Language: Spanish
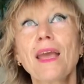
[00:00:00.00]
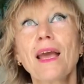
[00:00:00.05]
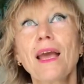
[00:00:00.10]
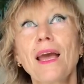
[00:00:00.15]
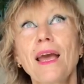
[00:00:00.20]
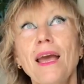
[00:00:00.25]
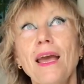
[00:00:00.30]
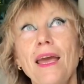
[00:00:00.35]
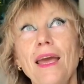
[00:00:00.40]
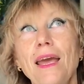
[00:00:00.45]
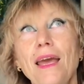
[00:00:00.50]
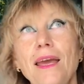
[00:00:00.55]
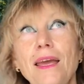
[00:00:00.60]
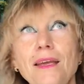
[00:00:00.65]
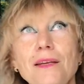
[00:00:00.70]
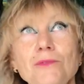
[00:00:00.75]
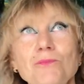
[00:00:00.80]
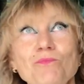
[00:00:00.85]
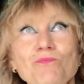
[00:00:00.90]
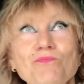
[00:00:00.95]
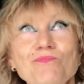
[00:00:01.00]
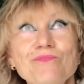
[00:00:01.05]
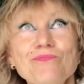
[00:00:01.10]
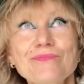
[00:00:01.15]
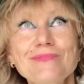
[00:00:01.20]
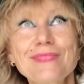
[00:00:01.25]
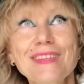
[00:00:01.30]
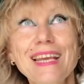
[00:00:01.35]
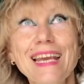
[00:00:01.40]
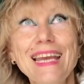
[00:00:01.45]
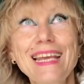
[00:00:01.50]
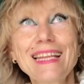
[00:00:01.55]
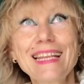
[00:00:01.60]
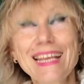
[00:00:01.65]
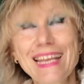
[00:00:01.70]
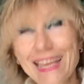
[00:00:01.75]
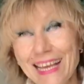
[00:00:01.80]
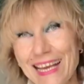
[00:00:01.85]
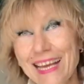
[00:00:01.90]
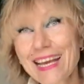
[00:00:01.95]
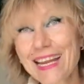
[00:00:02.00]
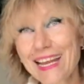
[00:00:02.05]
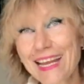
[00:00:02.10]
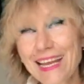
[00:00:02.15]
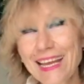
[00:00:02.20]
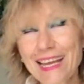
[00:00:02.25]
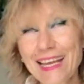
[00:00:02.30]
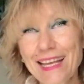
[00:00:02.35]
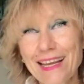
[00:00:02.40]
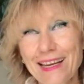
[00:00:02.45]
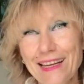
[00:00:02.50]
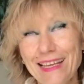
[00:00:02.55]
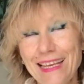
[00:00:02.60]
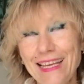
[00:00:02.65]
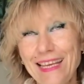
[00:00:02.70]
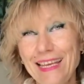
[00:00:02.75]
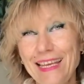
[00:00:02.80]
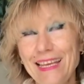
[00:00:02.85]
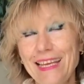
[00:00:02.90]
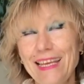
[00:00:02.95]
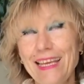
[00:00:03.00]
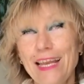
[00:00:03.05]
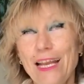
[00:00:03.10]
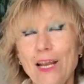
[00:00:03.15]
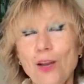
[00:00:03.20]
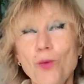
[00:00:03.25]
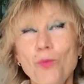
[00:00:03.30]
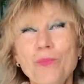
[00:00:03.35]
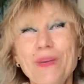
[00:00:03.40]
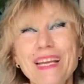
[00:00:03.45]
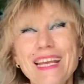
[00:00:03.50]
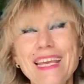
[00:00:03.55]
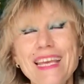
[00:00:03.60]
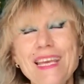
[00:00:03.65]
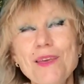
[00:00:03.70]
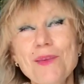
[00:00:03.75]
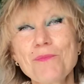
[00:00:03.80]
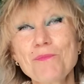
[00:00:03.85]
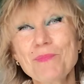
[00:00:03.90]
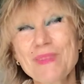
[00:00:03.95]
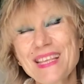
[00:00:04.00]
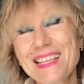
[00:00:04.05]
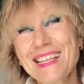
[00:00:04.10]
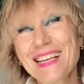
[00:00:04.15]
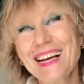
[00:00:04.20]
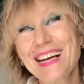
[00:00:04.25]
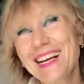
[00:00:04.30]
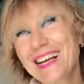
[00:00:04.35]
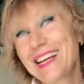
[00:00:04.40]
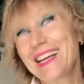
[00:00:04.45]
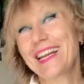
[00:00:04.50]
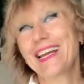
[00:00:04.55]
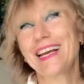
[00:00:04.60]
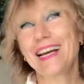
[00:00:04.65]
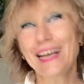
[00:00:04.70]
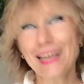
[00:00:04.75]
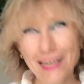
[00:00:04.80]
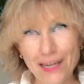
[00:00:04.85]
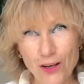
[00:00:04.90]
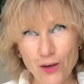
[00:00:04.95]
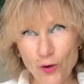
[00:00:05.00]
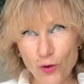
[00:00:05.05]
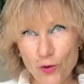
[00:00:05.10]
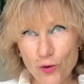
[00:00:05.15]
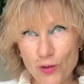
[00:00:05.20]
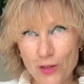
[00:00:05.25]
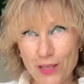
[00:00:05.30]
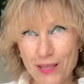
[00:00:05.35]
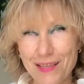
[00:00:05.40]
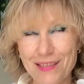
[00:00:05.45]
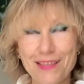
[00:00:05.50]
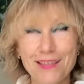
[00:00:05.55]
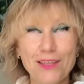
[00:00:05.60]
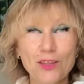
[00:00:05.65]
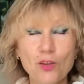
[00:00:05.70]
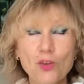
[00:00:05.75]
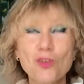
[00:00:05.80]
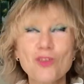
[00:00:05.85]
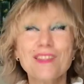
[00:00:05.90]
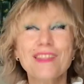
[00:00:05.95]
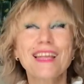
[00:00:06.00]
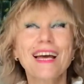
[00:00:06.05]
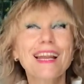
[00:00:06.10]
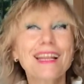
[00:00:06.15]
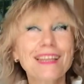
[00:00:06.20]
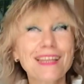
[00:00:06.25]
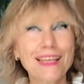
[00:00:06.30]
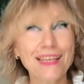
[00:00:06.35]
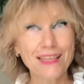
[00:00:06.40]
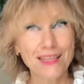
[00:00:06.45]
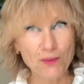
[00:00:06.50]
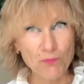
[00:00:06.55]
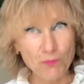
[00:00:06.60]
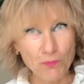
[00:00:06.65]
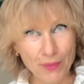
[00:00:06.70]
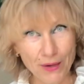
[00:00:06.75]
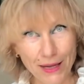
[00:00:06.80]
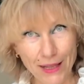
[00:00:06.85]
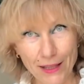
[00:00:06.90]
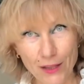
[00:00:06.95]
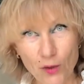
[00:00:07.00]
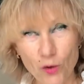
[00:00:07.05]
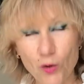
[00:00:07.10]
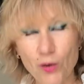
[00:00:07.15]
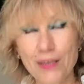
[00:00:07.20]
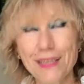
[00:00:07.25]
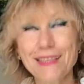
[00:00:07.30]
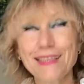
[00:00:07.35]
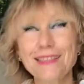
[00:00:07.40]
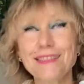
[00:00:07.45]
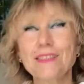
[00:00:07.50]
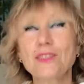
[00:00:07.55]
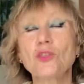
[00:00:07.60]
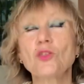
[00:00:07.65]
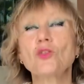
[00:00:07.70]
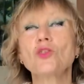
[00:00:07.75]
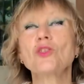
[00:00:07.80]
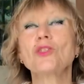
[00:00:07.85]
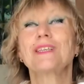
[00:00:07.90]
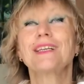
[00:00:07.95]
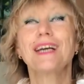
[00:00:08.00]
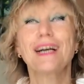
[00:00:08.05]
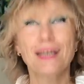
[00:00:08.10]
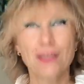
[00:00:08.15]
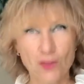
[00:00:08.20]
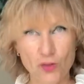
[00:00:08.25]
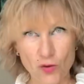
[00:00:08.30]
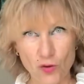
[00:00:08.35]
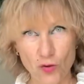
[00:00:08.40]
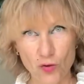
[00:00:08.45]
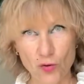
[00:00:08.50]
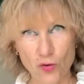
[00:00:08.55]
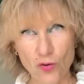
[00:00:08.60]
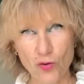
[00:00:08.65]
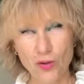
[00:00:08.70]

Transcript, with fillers: em, en qué creer y el hombre que empieza a crear cosas. Entonces, tarde o temprano, en estos casos,